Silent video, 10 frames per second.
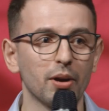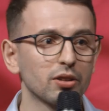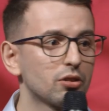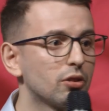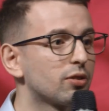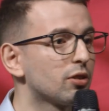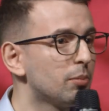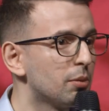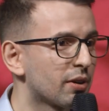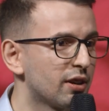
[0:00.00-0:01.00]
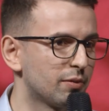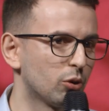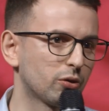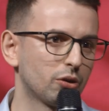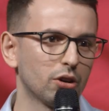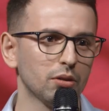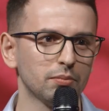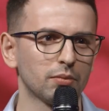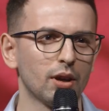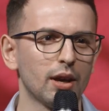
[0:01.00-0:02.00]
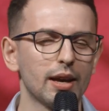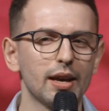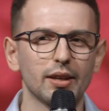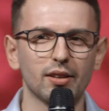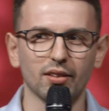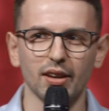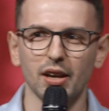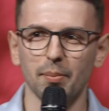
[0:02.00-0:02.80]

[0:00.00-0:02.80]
partir d'un simple prélèvement sanguin, qui serait